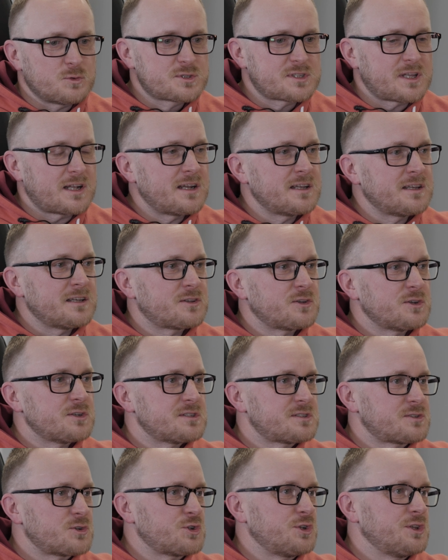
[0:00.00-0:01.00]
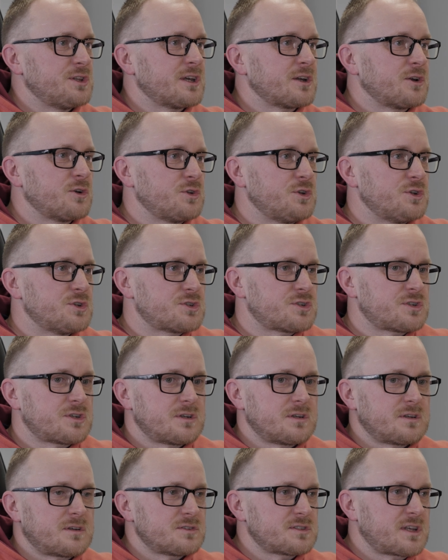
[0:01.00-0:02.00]
Ustalenie to jest coś innego niż
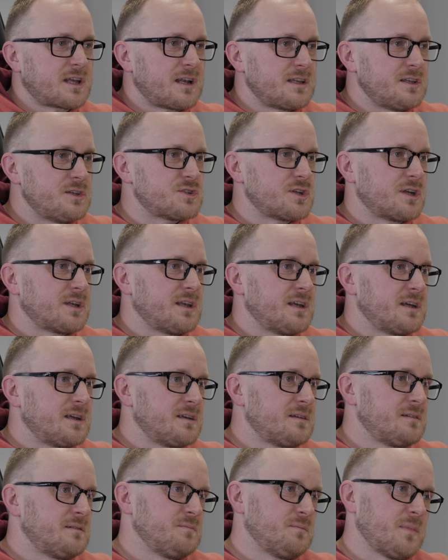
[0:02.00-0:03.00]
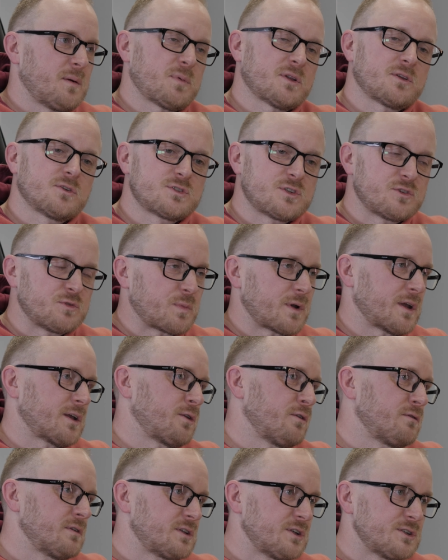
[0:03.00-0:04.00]
rozgraniczenie. Mapa do celów
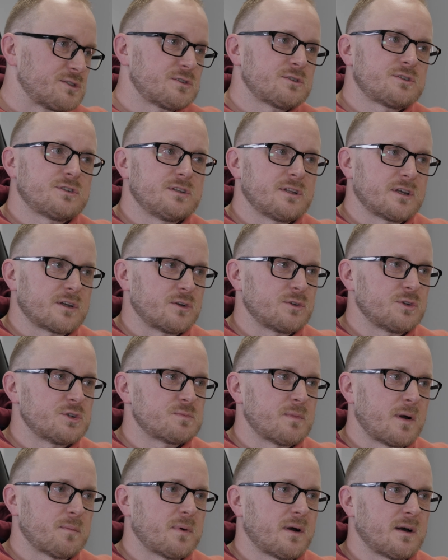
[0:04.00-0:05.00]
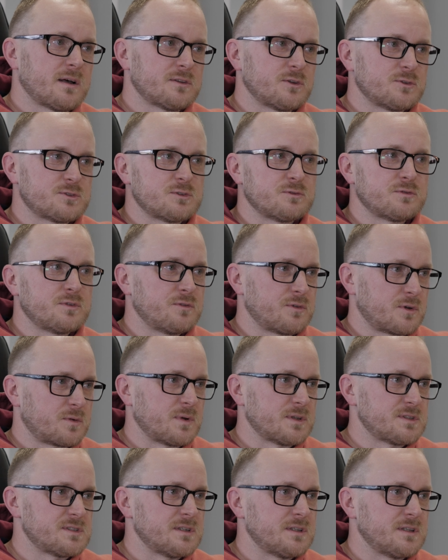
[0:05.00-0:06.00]
projektowych to jest coś innego niż mapa do celów
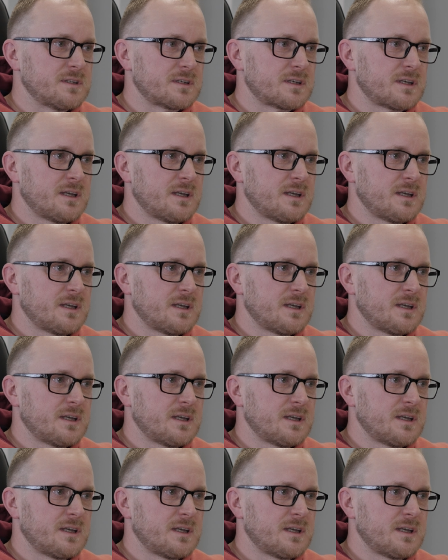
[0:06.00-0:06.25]
informacyjnych.